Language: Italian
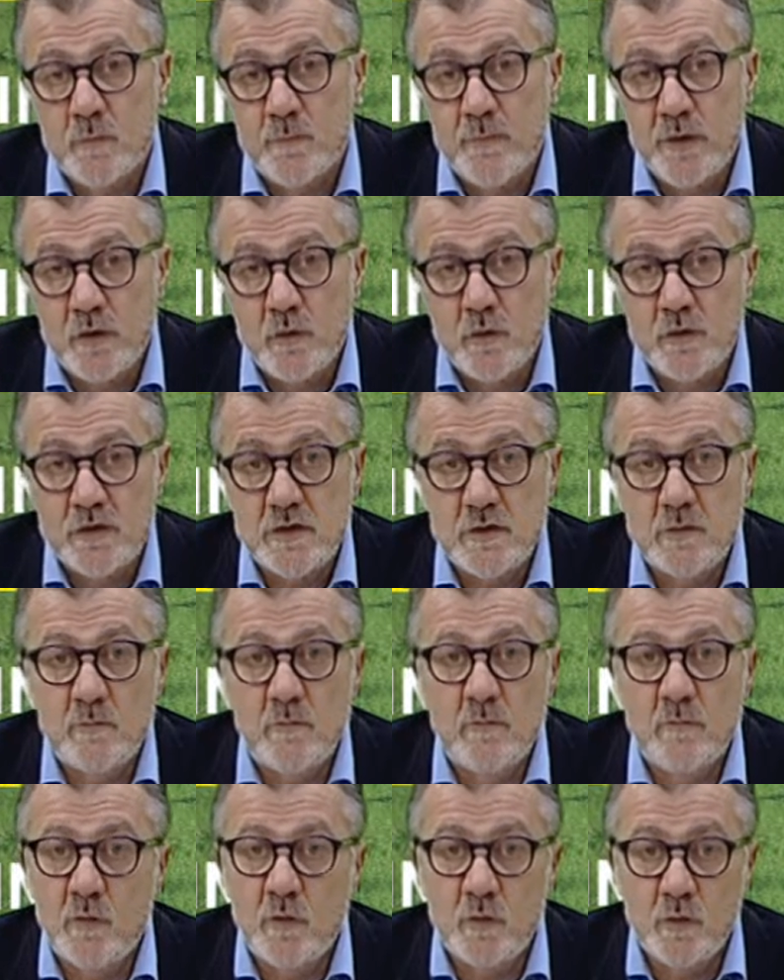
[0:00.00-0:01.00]
percorsi
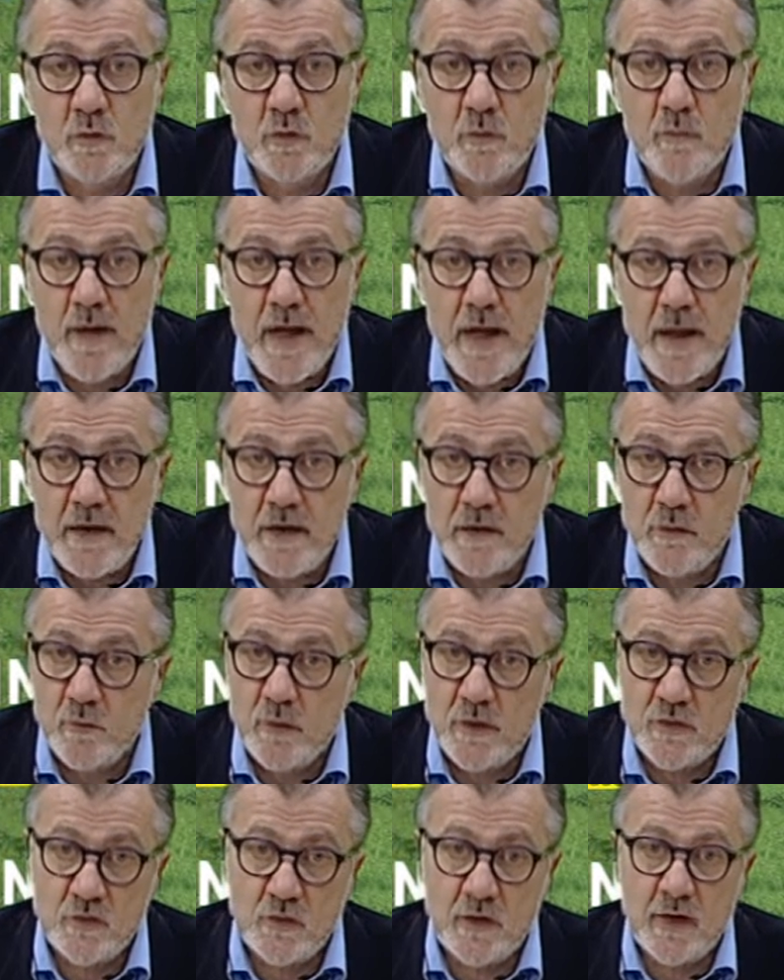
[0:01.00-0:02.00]
molto belli,
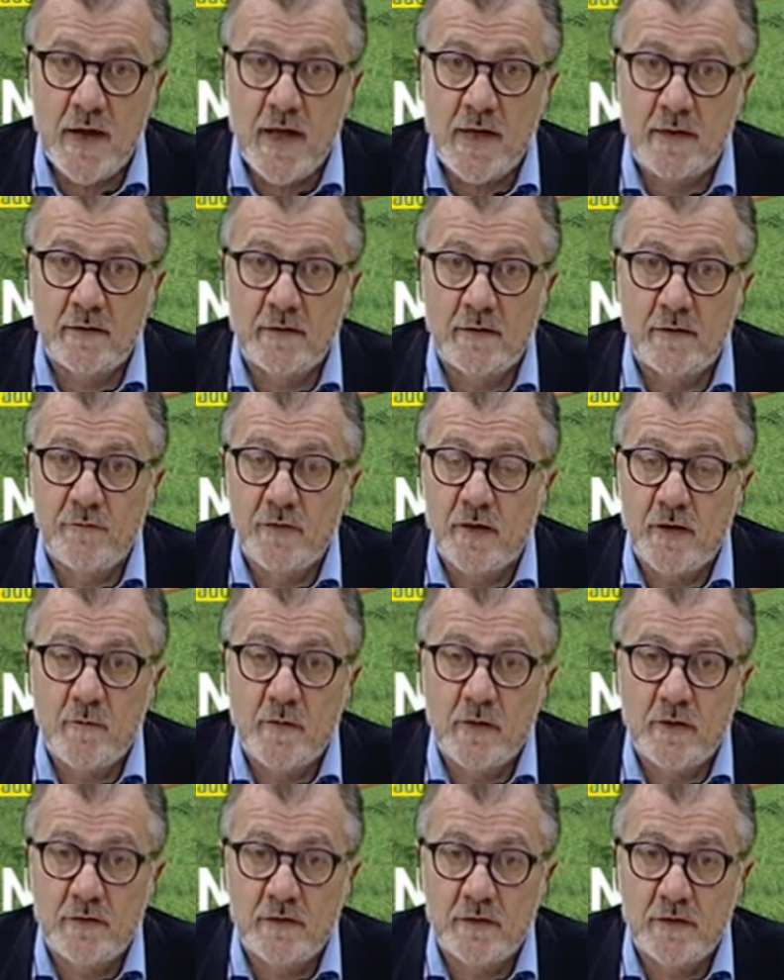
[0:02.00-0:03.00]
una giornata
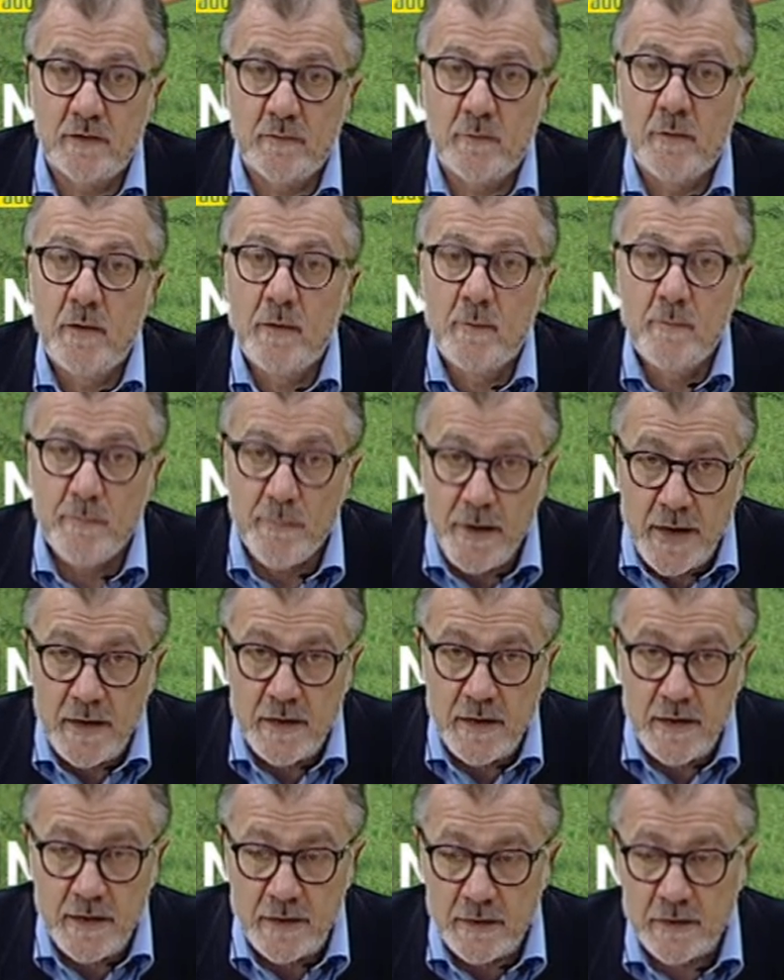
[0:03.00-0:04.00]
veramente
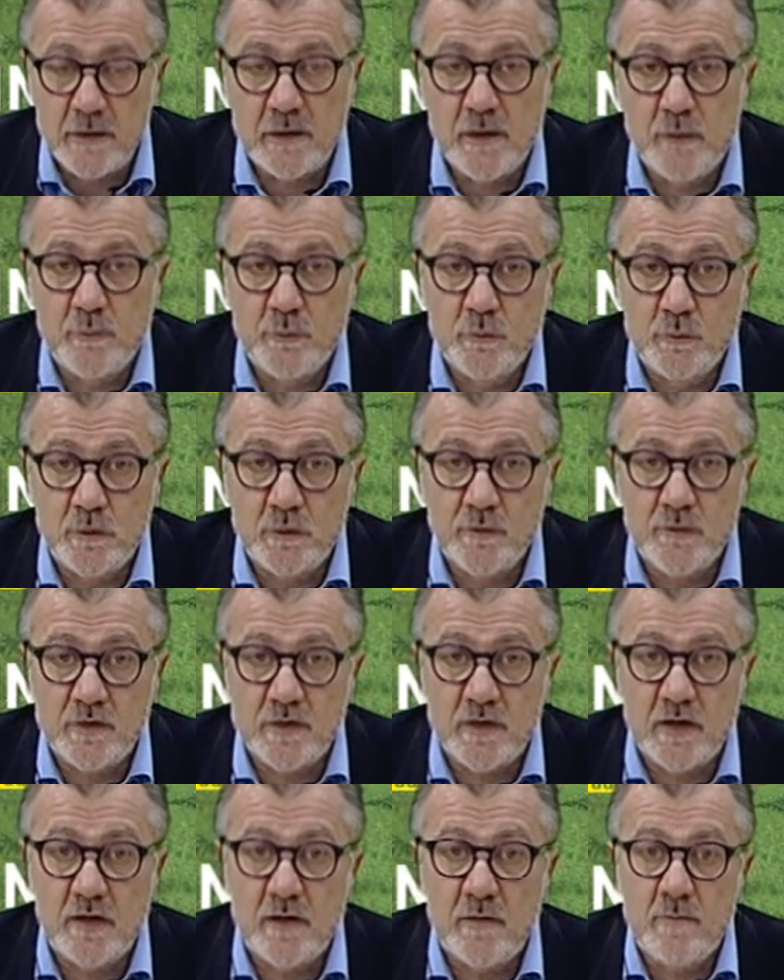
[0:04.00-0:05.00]
bella anche dal punto di
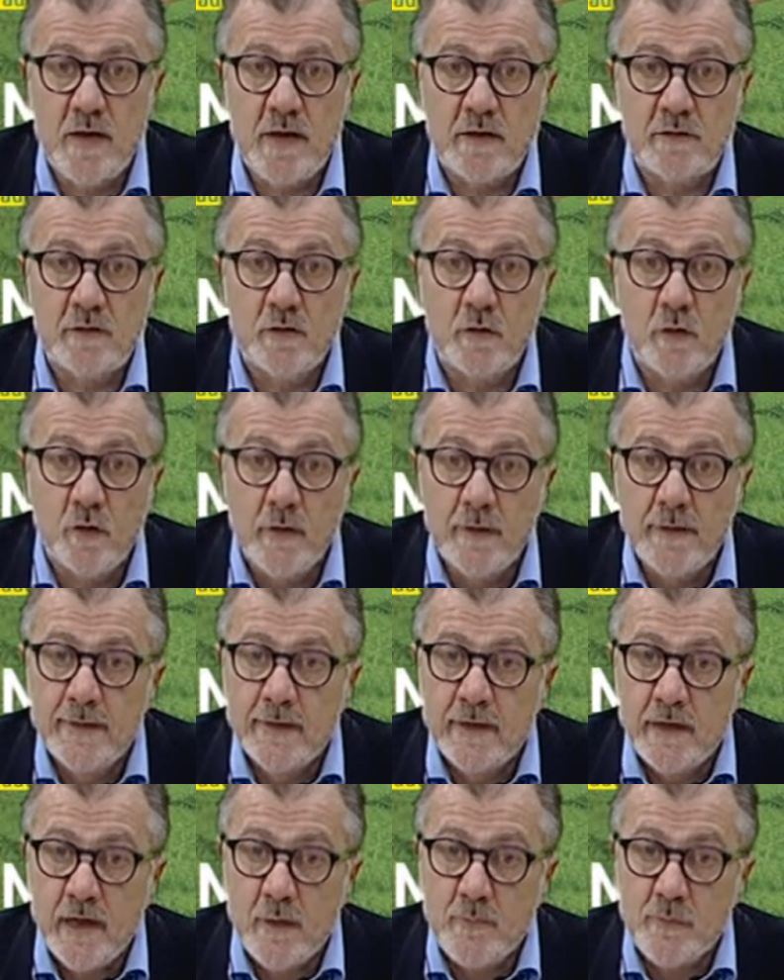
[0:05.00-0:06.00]
vista climatico,
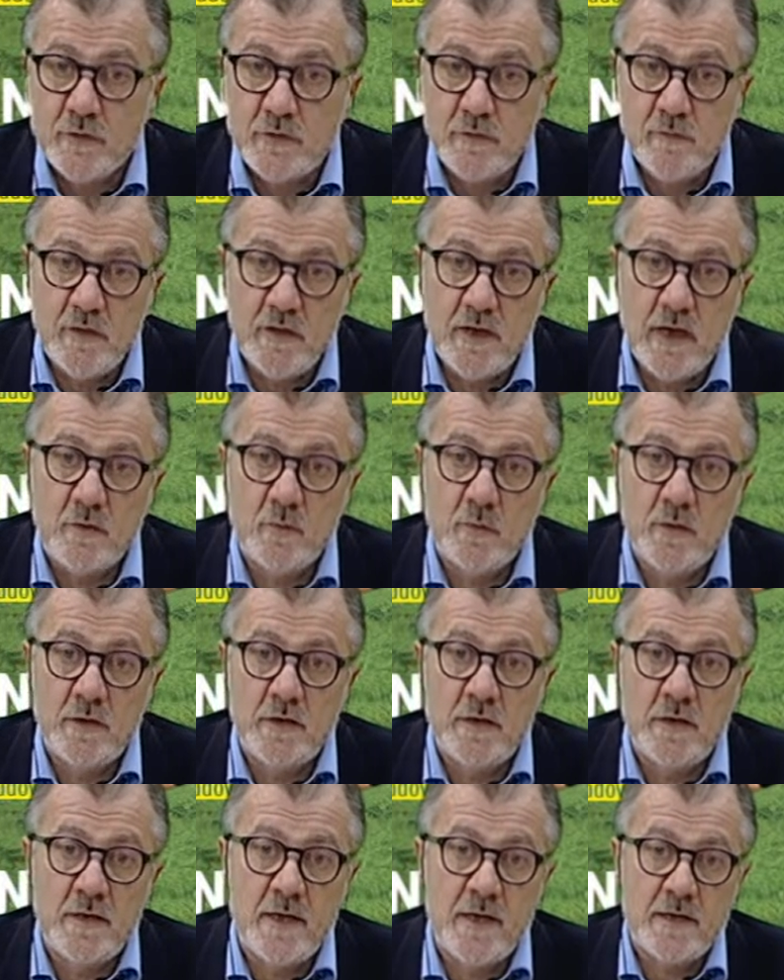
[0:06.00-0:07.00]
la possibilità
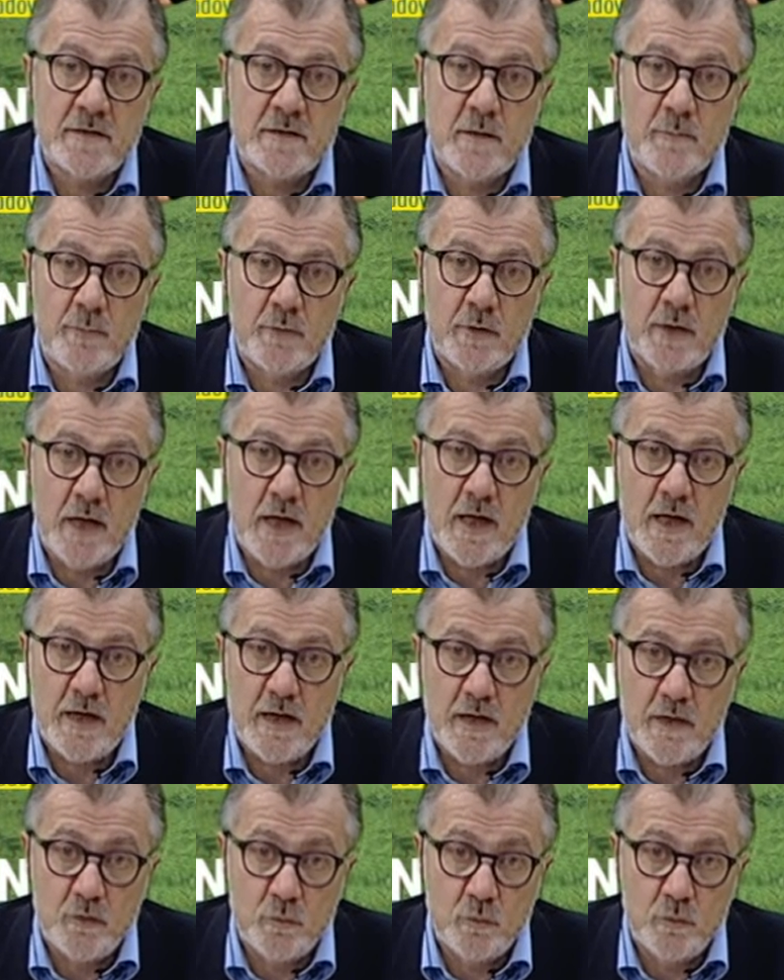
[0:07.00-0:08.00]
quindi di
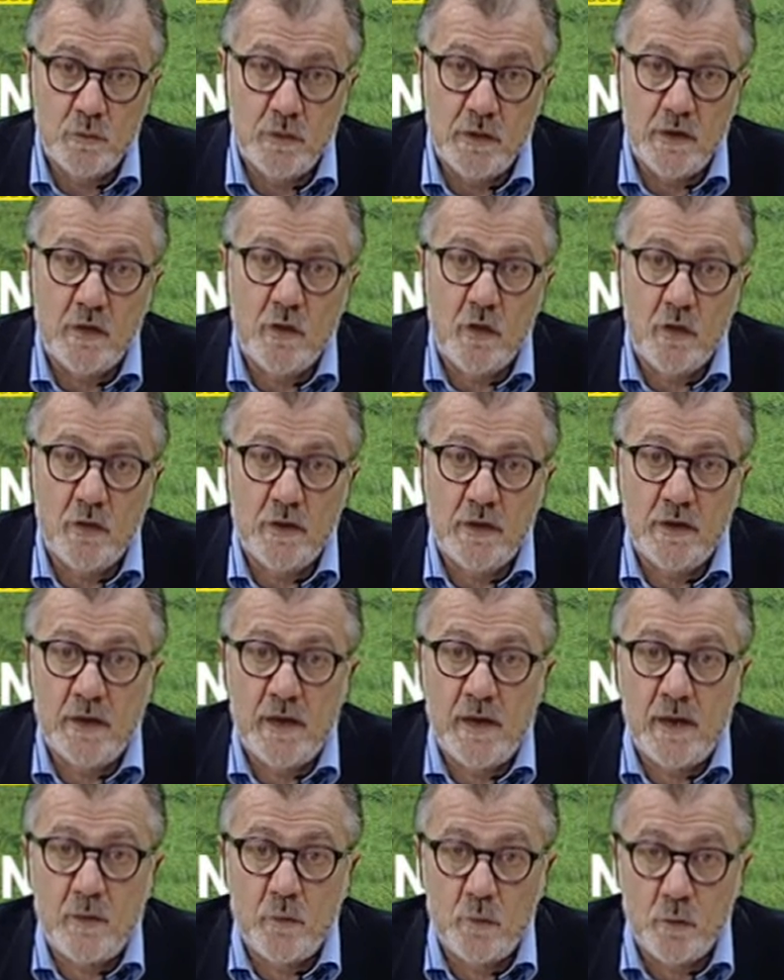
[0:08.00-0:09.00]
assaporare tutti i colli
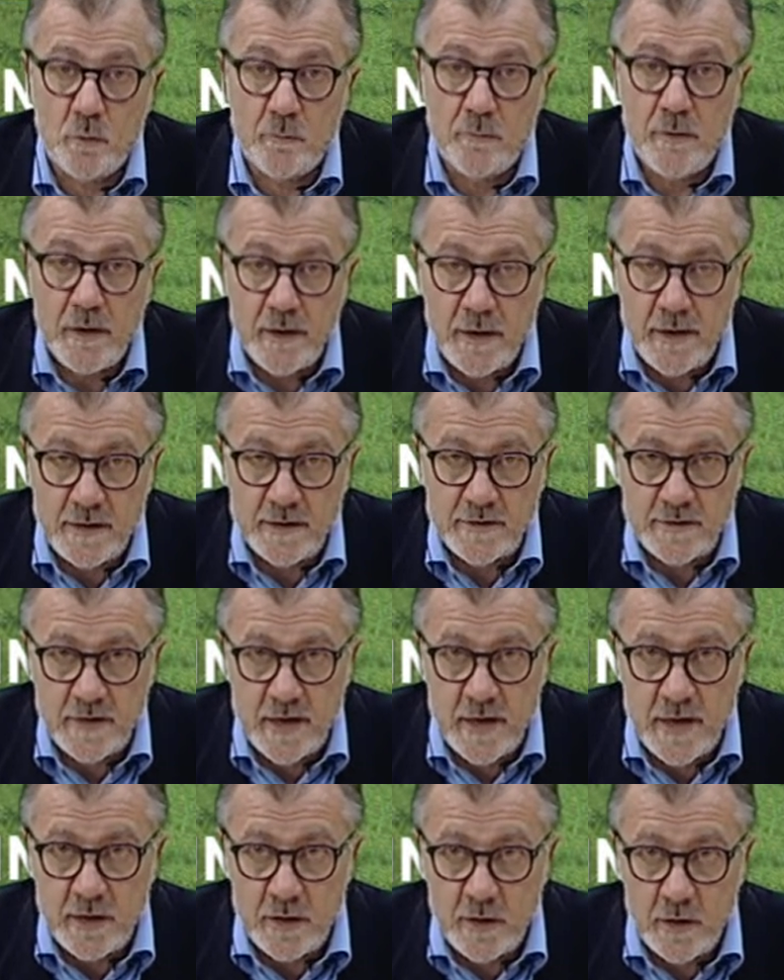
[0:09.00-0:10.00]
nella loro bellezza
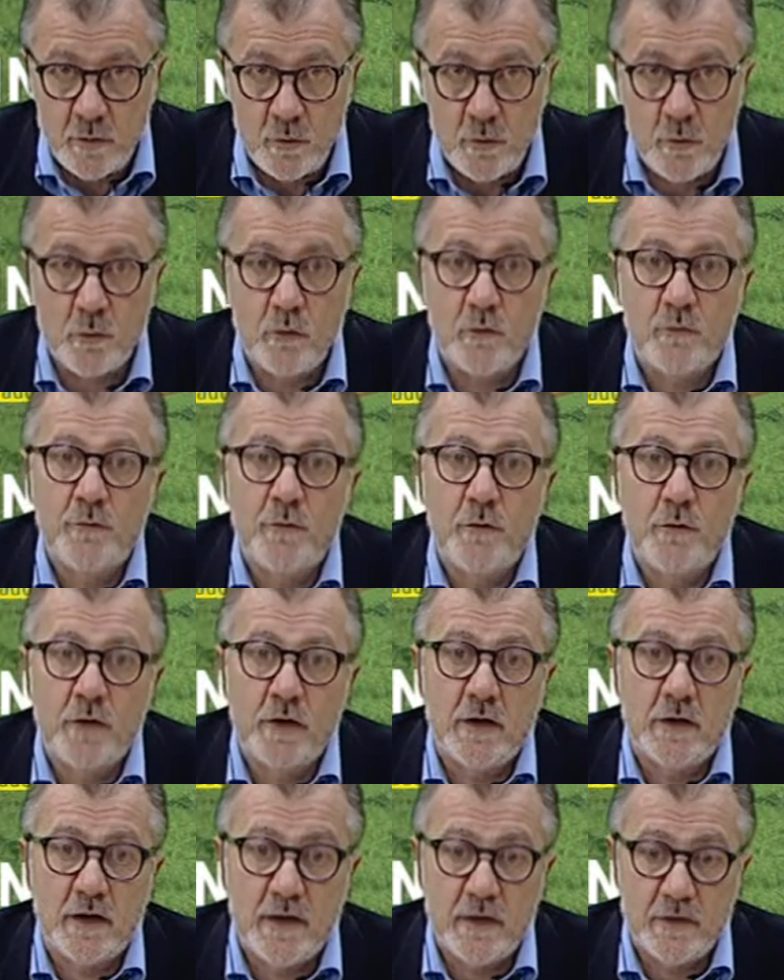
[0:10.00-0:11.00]
e nel loro
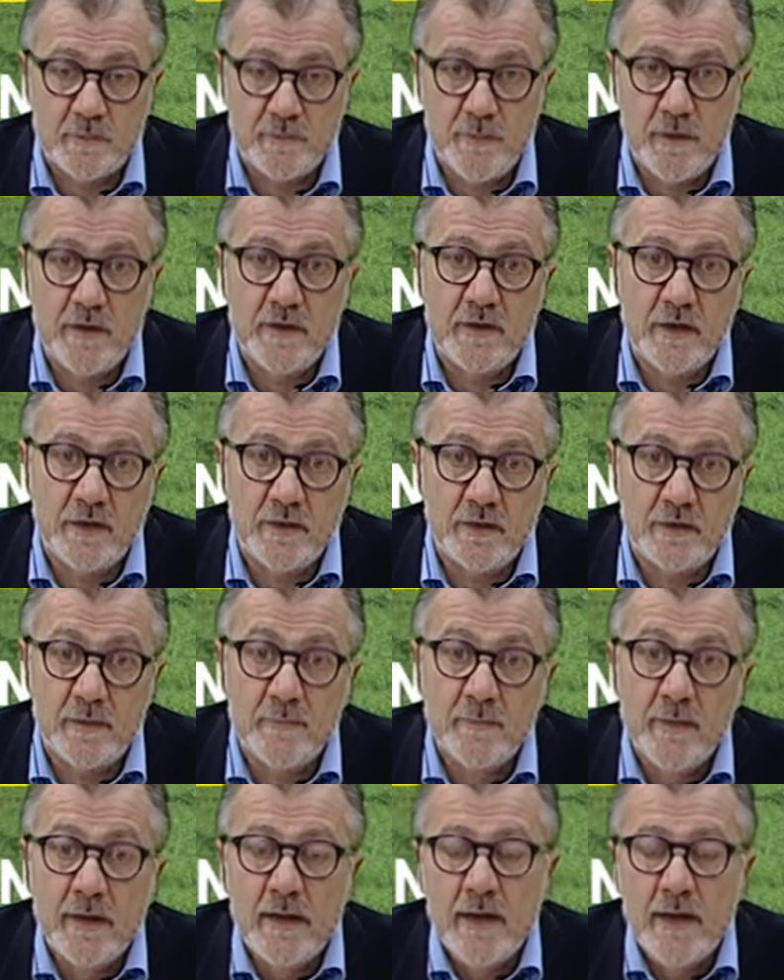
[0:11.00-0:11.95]
fiorire splendente.